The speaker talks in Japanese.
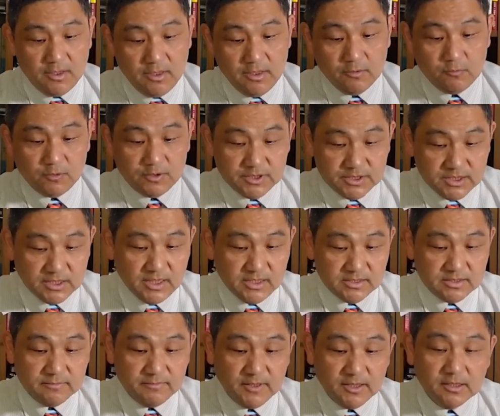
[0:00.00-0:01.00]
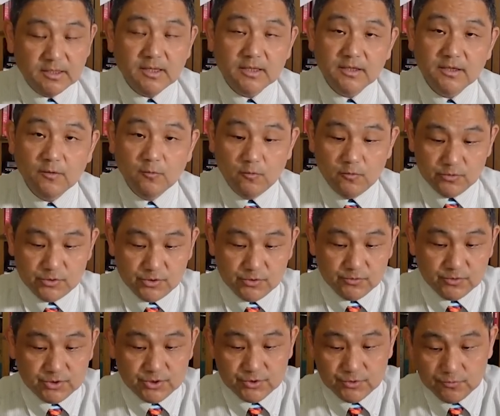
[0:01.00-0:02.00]
れ4月3日に欧
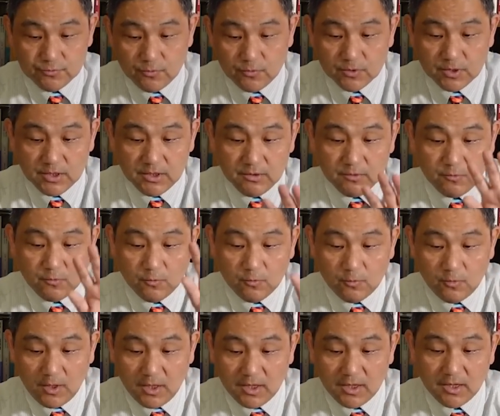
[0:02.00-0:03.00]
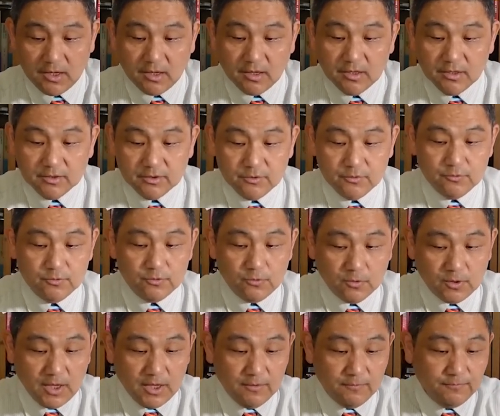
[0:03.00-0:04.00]
州中央銀行は
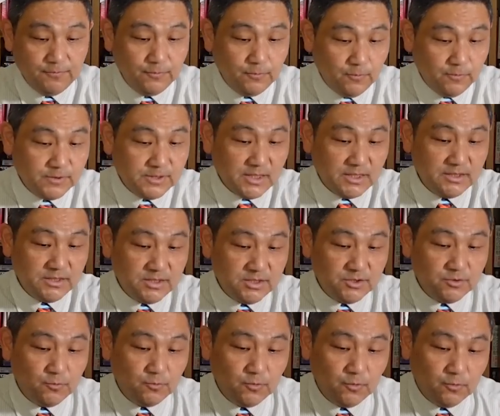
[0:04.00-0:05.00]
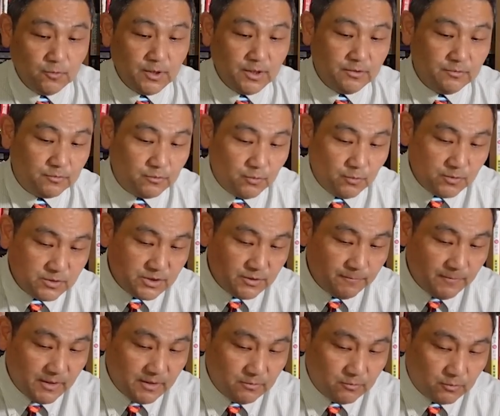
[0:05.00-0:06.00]
ユーロ圏不動産市場における投資
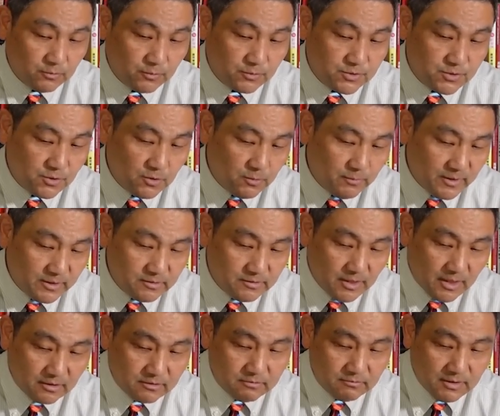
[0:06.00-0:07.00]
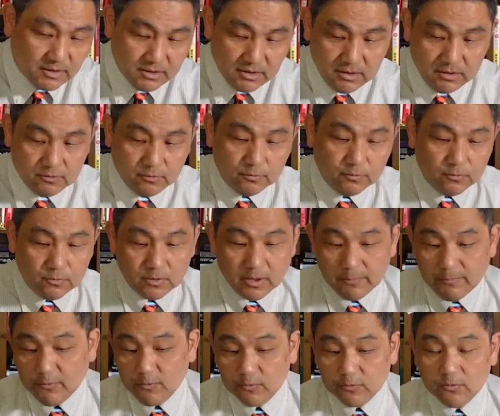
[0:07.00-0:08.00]
ファンドの強まる役割との
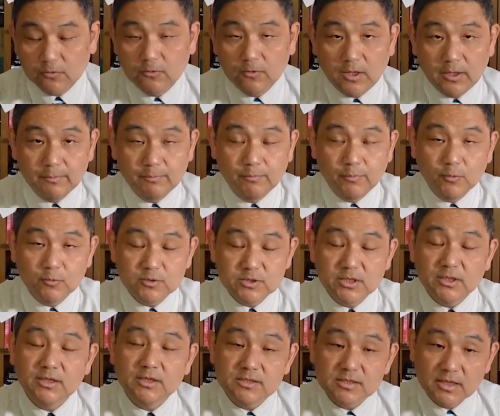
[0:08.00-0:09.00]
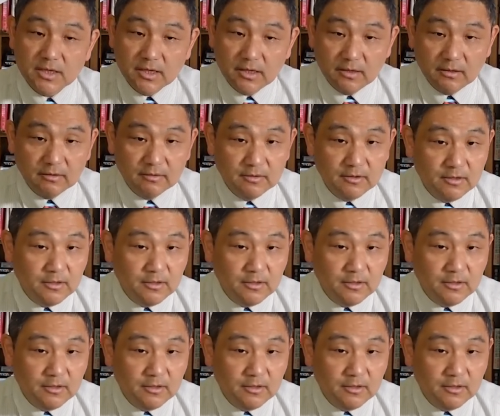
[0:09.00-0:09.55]
レポートを発表してですね、